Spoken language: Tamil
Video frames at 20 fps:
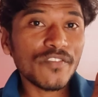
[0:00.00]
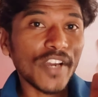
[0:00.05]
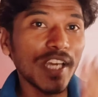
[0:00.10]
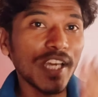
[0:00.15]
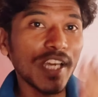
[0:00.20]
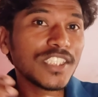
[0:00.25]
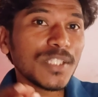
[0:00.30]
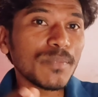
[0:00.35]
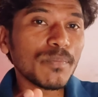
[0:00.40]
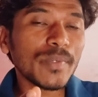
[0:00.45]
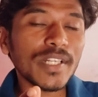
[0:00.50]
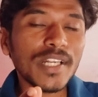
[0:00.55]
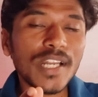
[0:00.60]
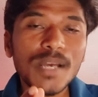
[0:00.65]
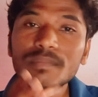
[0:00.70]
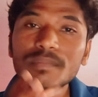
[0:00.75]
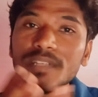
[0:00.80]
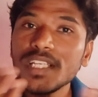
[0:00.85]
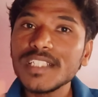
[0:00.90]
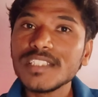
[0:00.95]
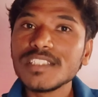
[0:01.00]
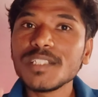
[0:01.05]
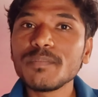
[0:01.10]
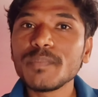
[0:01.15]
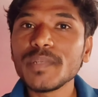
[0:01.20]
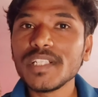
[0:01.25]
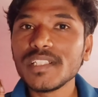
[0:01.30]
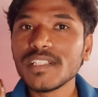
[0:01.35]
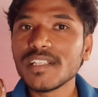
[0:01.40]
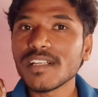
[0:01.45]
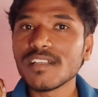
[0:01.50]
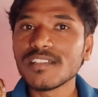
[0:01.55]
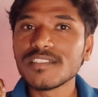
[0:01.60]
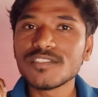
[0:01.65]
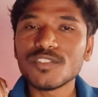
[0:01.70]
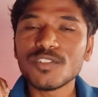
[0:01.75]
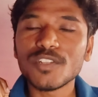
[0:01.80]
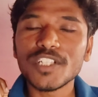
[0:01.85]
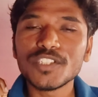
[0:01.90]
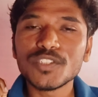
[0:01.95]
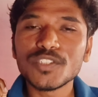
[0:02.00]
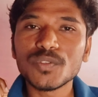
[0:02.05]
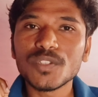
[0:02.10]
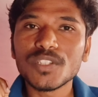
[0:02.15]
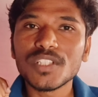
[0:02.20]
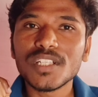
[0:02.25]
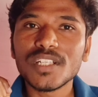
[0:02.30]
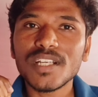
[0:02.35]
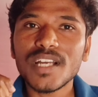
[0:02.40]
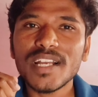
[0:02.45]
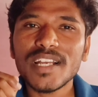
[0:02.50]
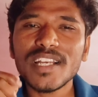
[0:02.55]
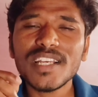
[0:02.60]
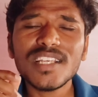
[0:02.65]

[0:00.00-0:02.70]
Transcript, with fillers: ஃபைவ் ஜிபி ரேம் எயிட் ஜிபி இன்டர்னல் ஸ்டோரேஜ் கொடுத்துருக்காங்க